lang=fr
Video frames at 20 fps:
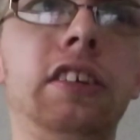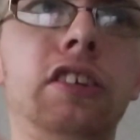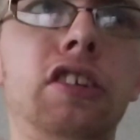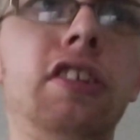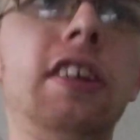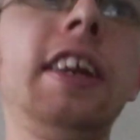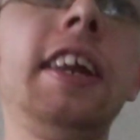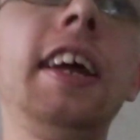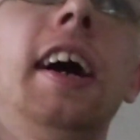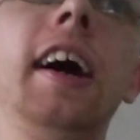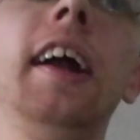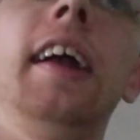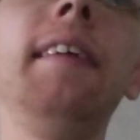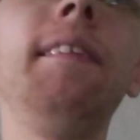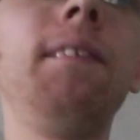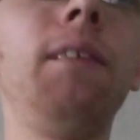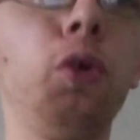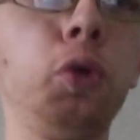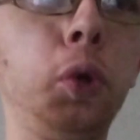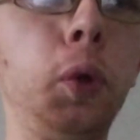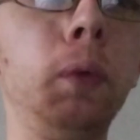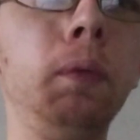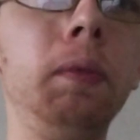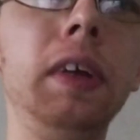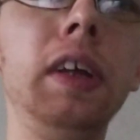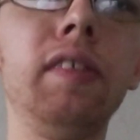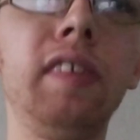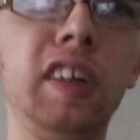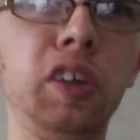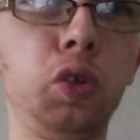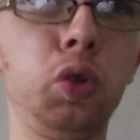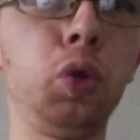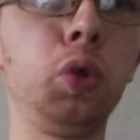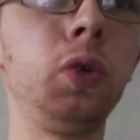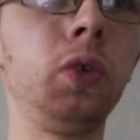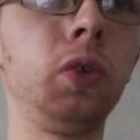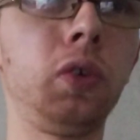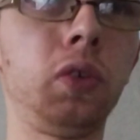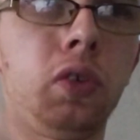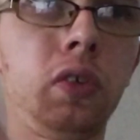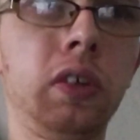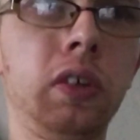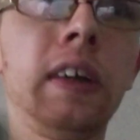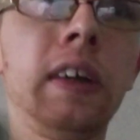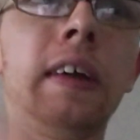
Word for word: générales pour 2022.